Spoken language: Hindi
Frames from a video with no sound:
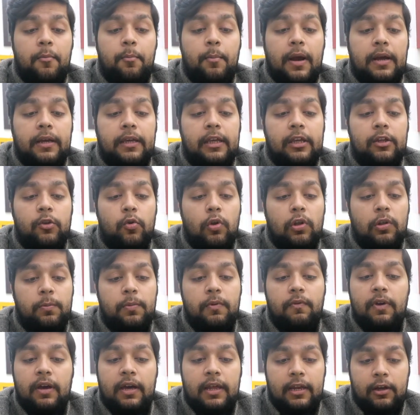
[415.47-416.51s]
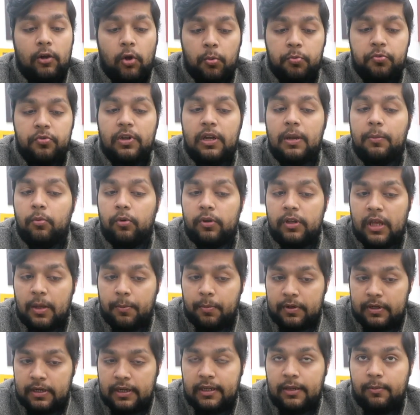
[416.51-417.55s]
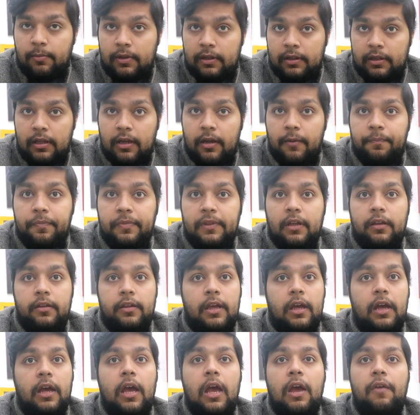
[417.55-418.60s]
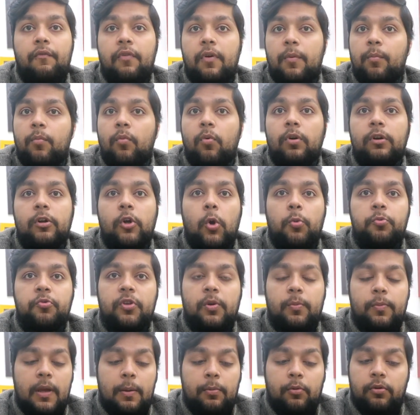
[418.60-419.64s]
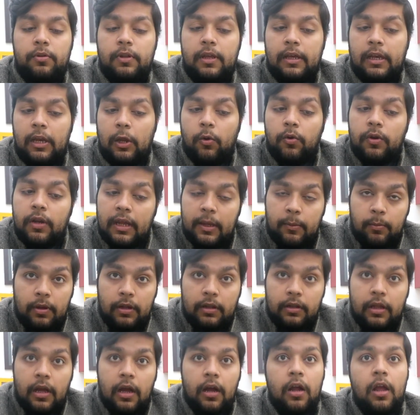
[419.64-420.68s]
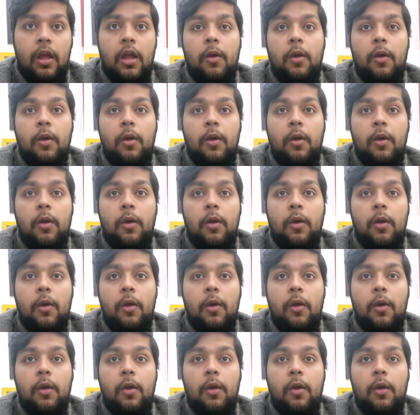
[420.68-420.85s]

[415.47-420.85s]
बाकी यू वगैरह का ऑप्शन आपको यहाँ पर नहीं मिलता या एफ मोड का ऑप्शन भी आपको देखने को नहीं मिलता